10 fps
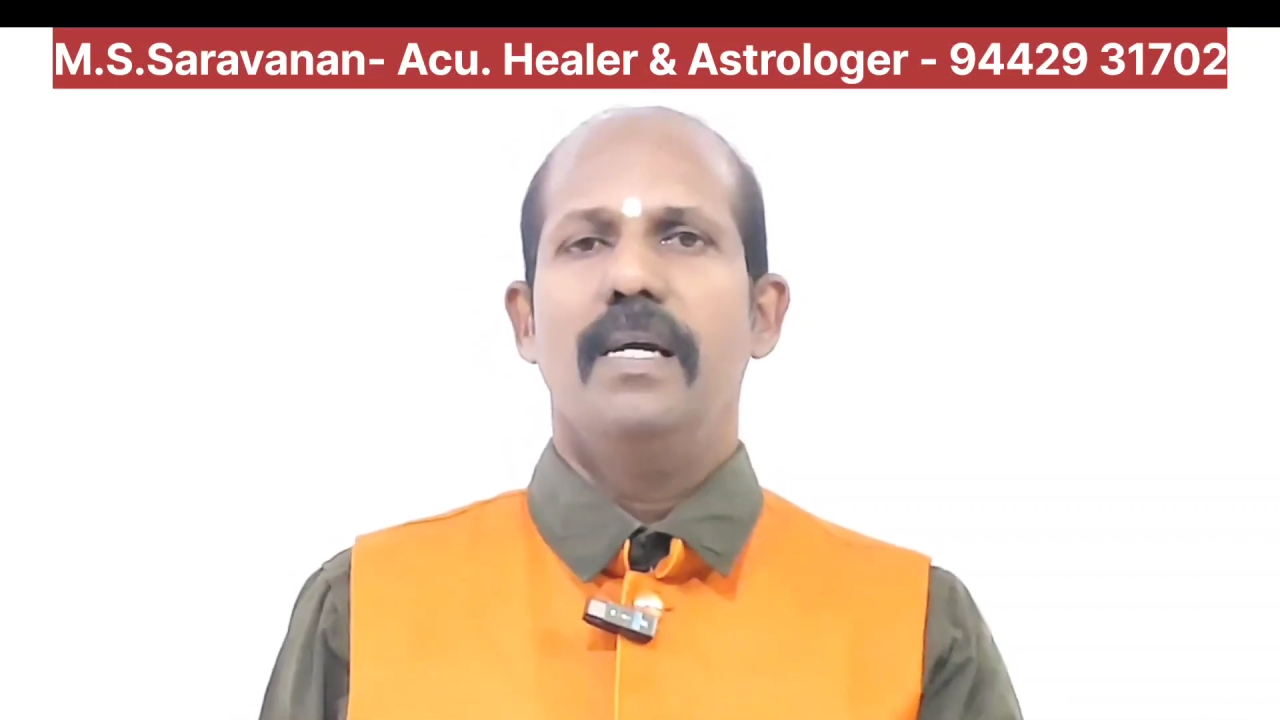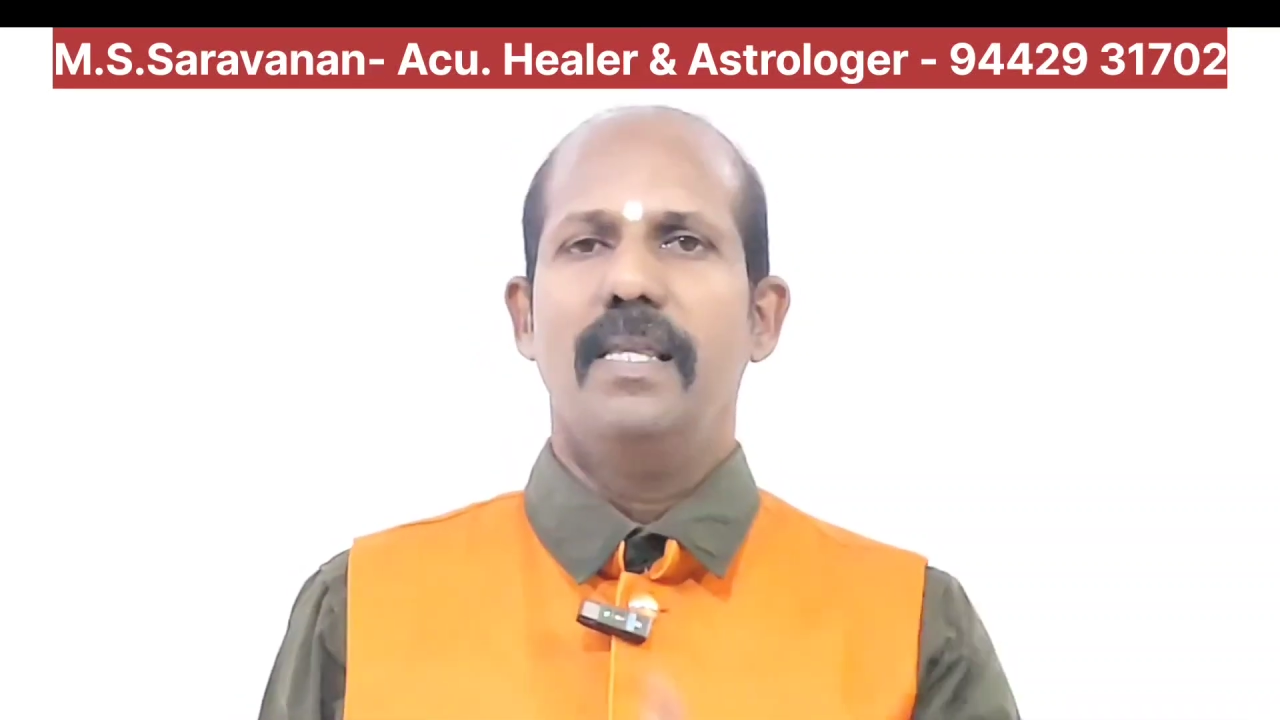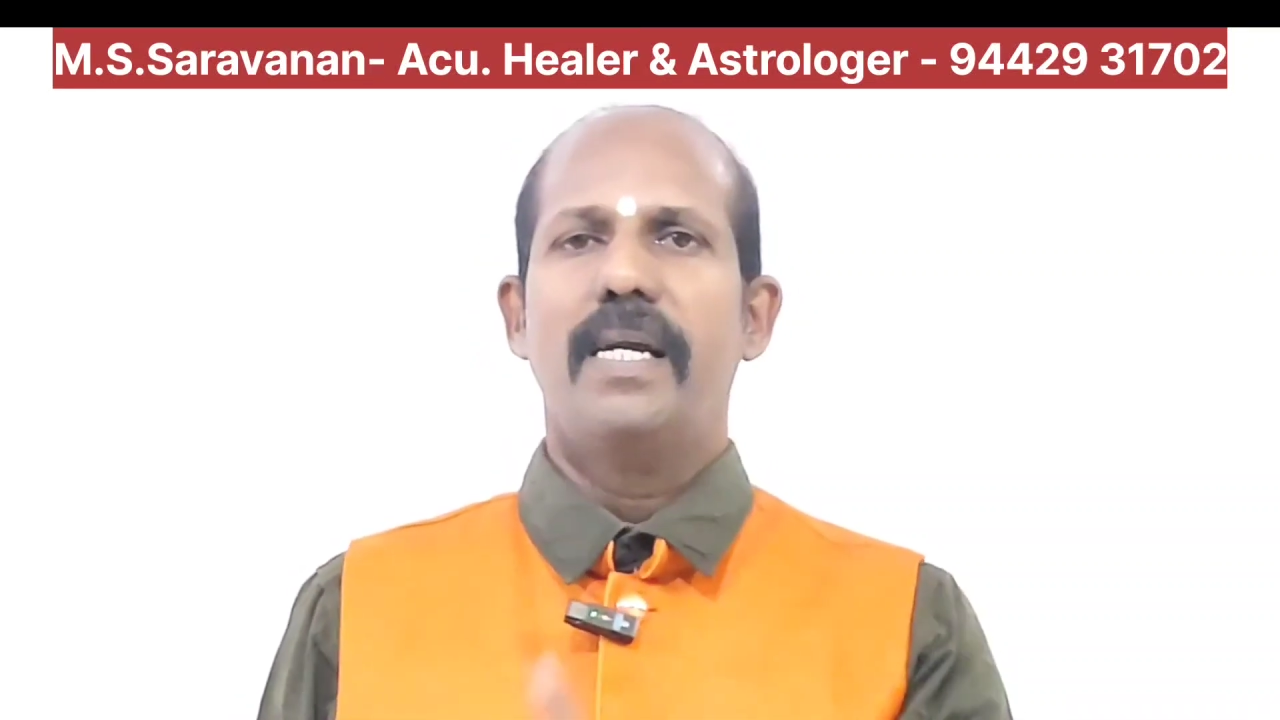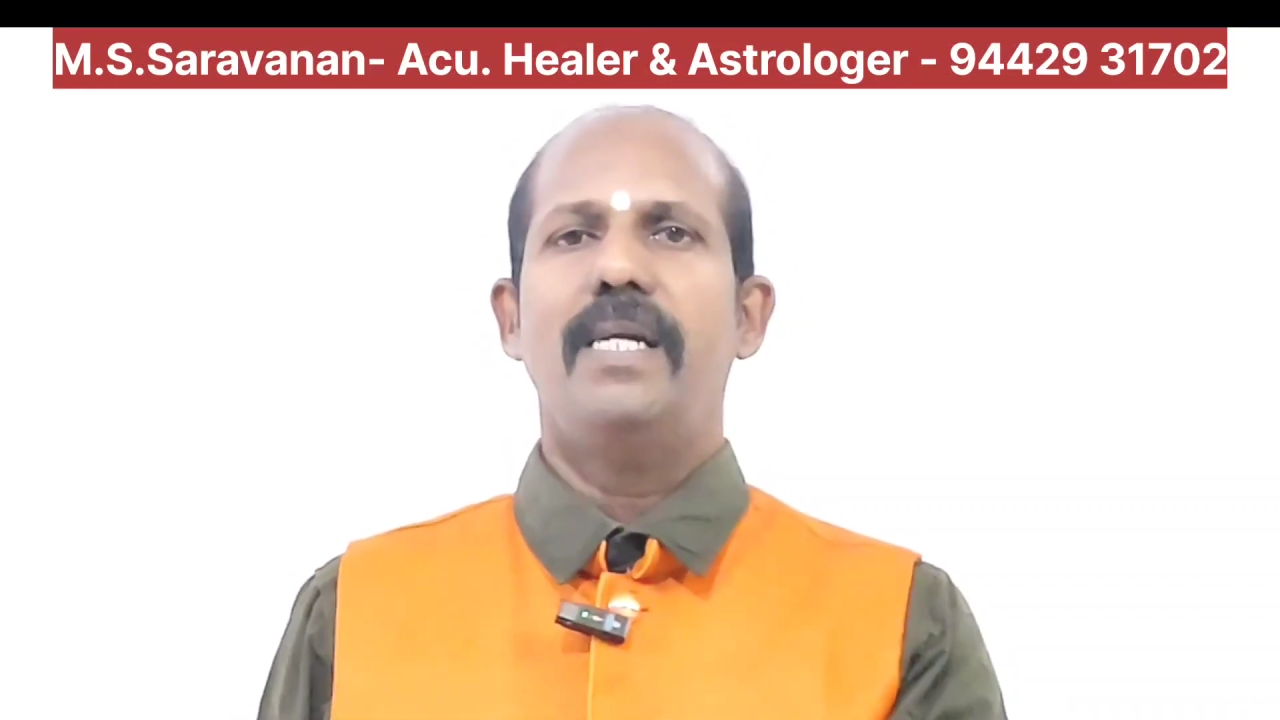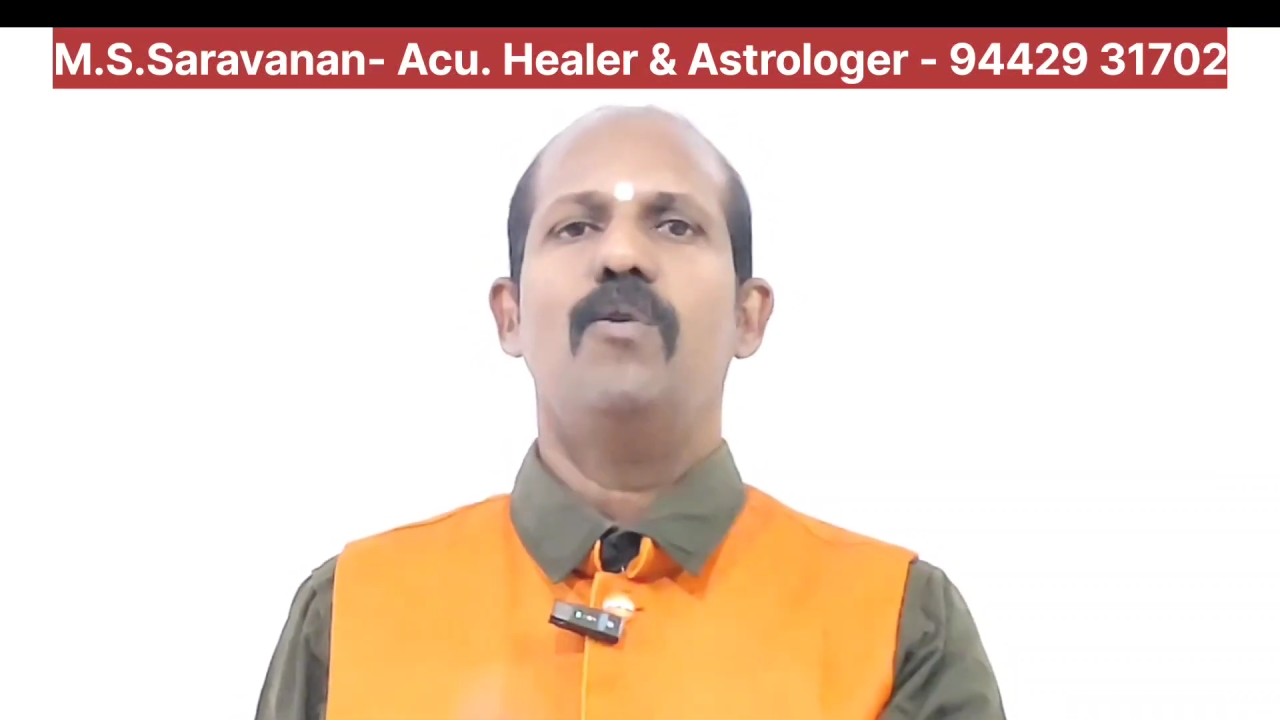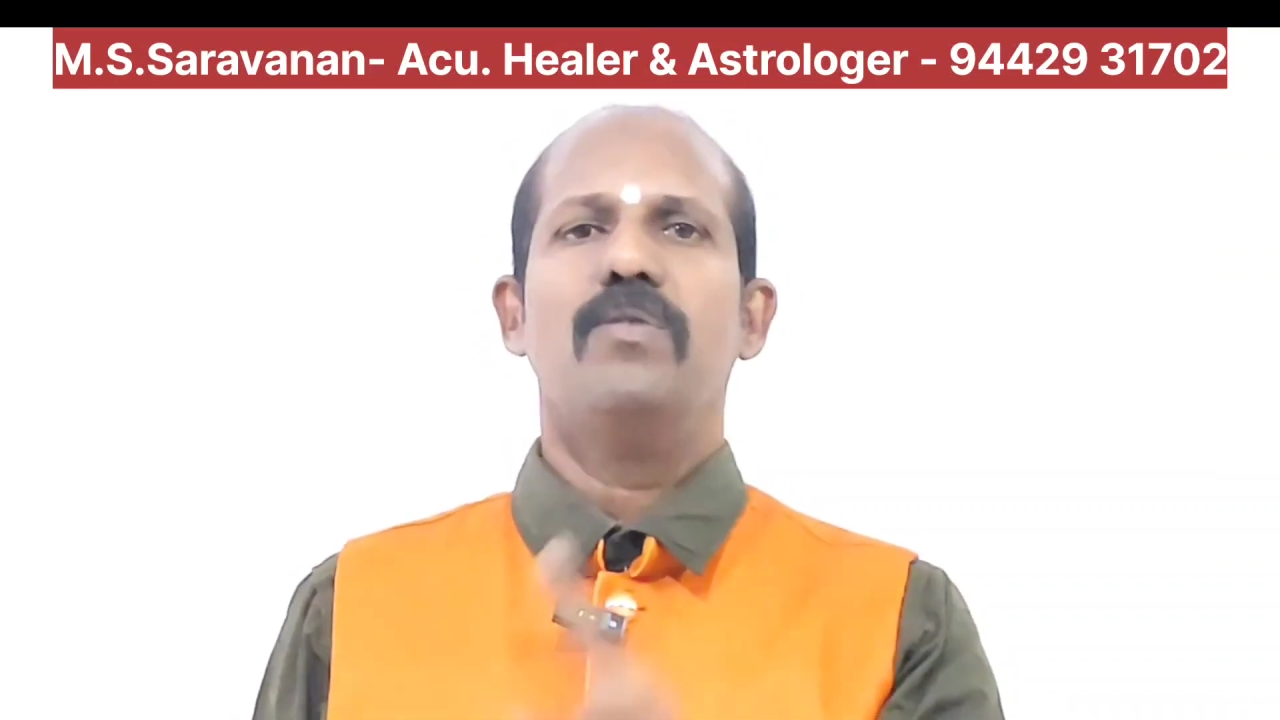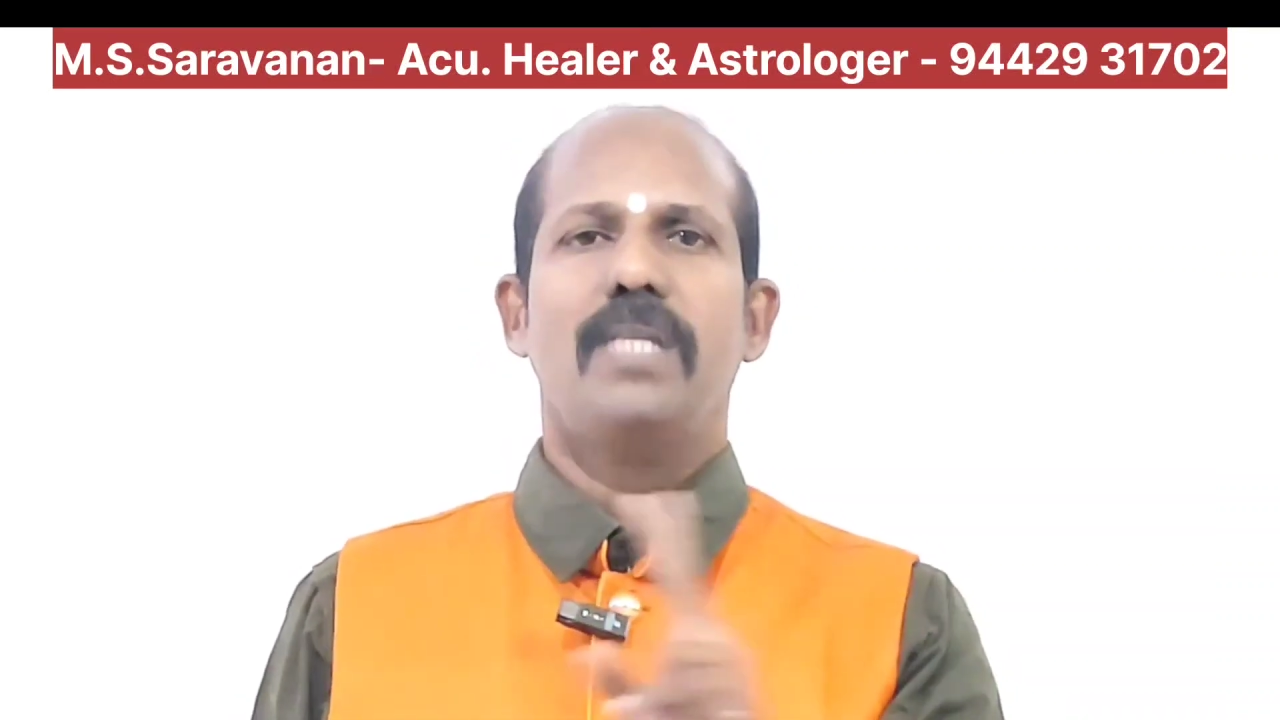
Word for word: இந்த ரெண்டும்